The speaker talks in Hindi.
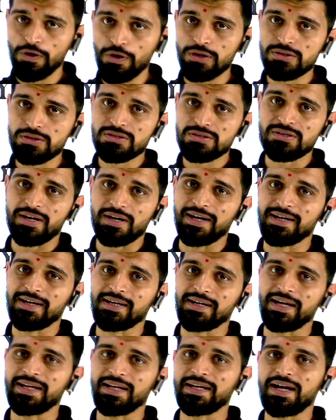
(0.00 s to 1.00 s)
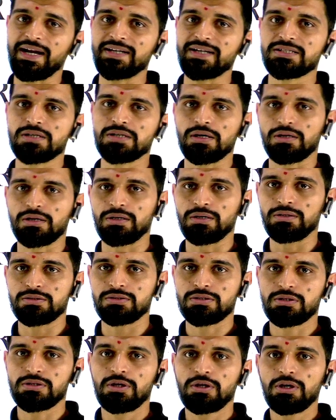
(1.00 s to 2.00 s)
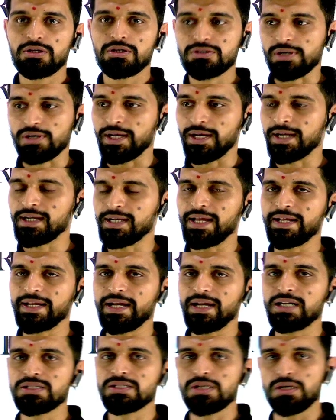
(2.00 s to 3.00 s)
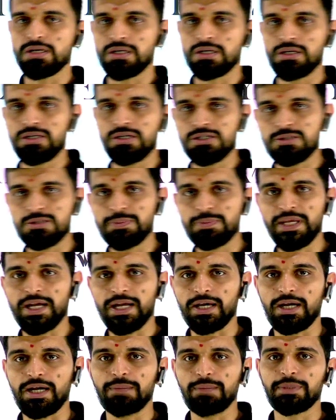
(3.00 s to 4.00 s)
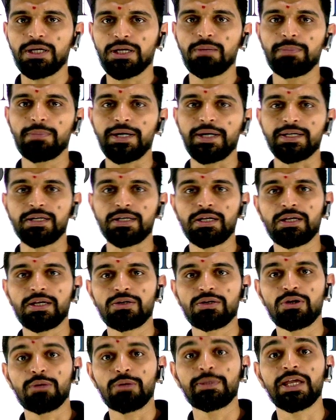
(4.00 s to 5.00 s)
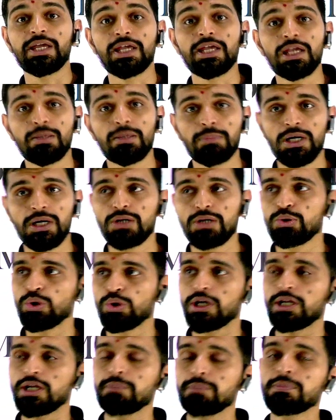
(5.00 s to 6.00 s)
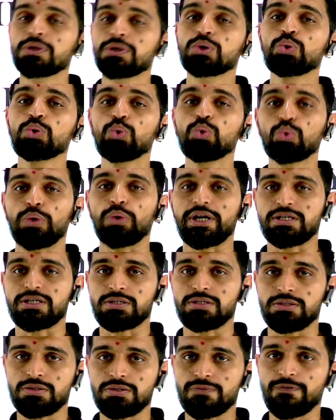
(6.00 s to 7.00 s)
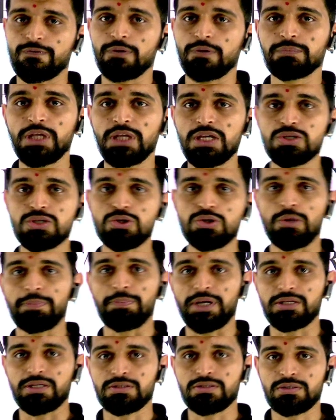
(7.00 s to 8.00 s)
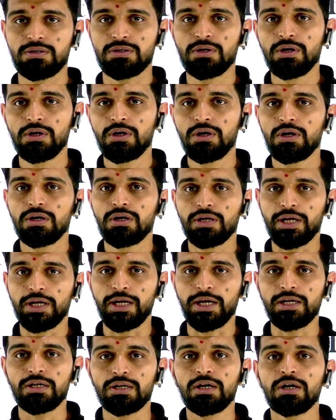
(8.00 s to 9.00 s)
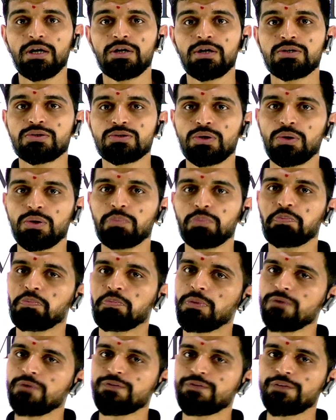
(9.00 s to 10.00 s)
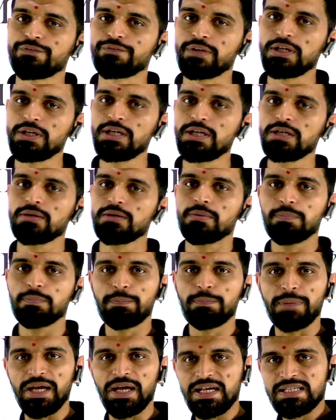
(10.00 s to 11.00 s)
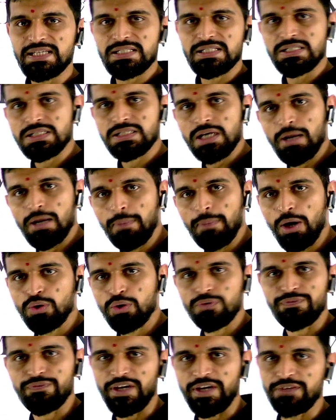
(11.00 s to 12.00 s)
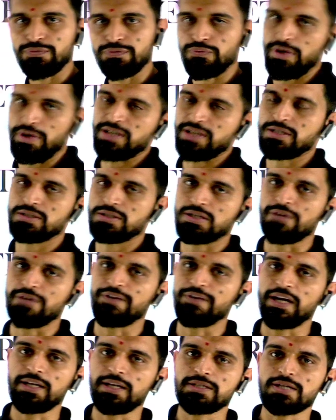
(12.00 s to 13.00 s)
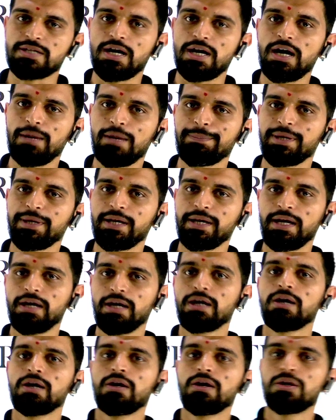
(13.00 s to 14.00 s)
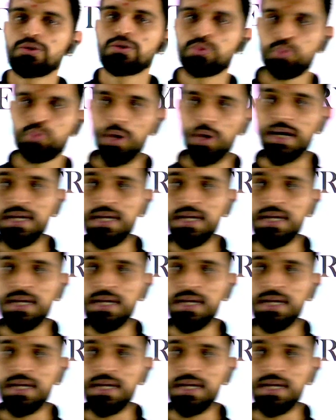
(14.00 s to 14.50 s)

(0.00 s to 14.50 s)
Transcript: straight line and circles. Straight line and circles भी अगर आपने complete कर लिया you will be able to attempt two questions from these topics, right? So 15 plus about five questions का weightage यहाँ पर है 20